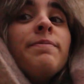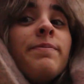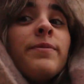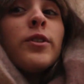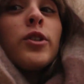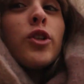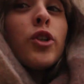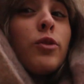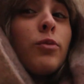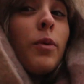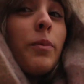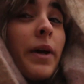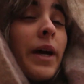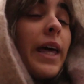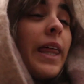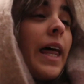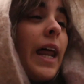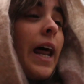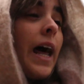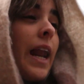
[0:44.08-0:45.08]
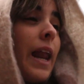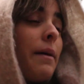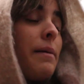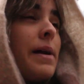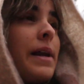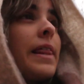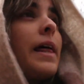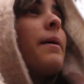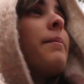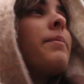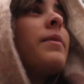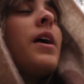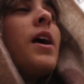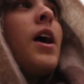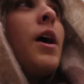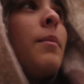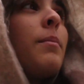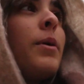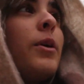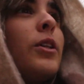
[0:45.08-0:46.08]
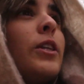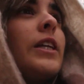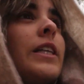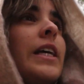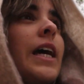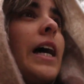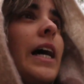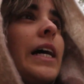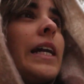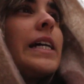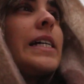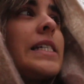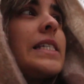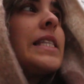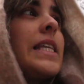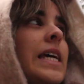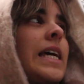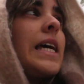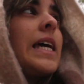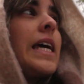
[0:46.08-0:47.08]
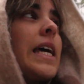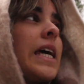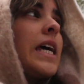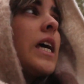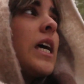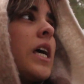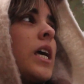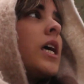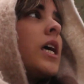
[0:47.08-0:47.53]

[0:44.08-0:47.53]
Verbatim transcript: No sé cómo me quedará, la verdad. Pero tenía ganas de,